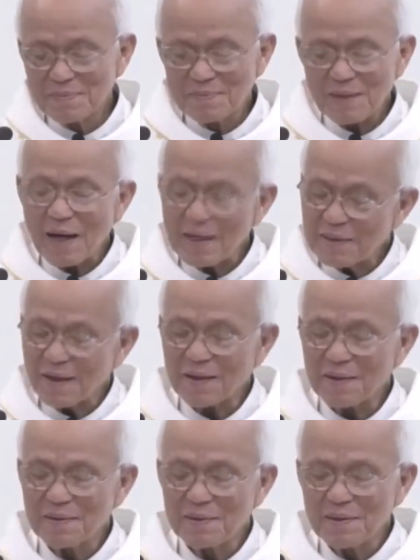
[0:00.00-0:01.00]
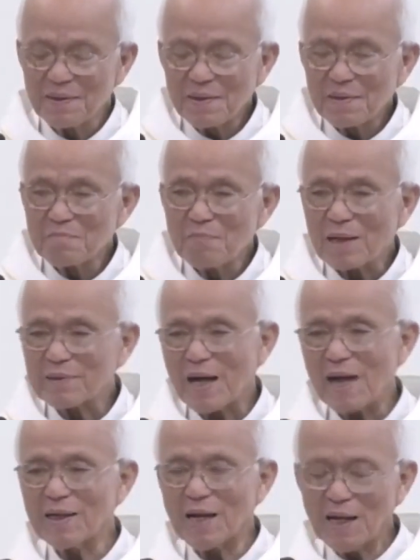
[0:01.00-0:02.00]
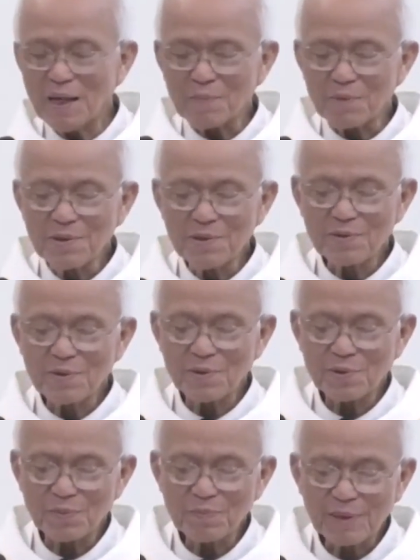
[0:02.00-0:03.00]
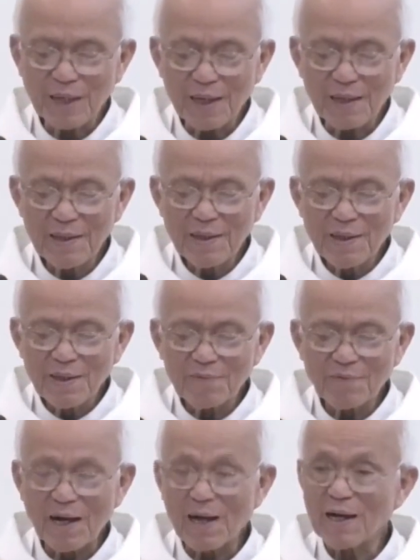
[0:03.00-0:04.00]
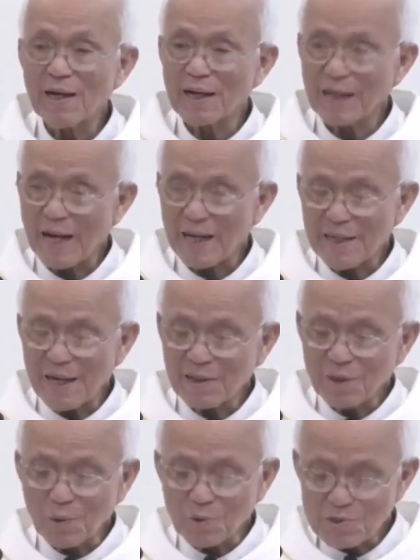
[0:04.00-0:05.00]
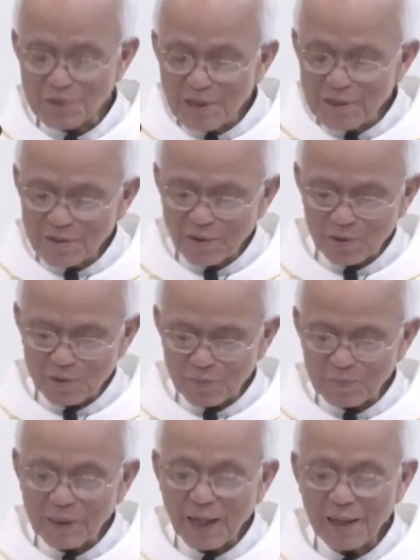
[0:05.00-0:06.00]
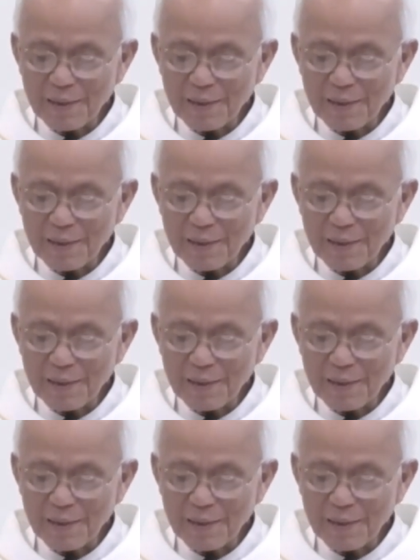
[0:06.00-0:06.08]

hay thật mặt ta đã làm gương cho chúng ta và ngài đã cầu xin cho chúng ta